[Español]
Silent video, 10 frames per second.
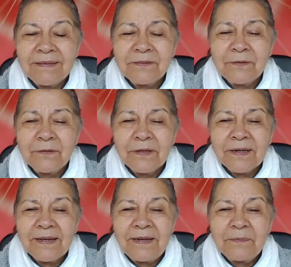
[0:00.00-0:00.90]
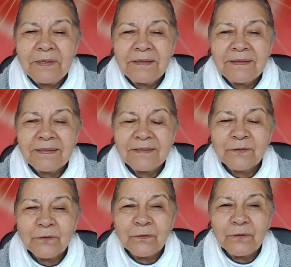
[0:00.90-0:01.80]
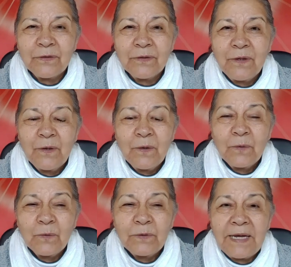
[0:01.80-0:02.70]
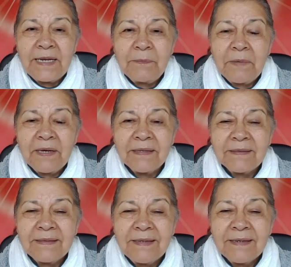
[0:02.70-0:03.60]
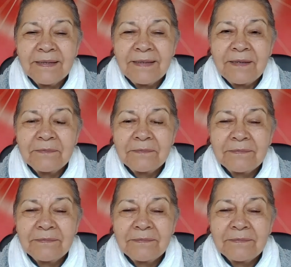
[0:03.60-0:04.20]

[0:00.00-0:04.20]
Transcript: Eso es lo que realmente soy, un alma eterna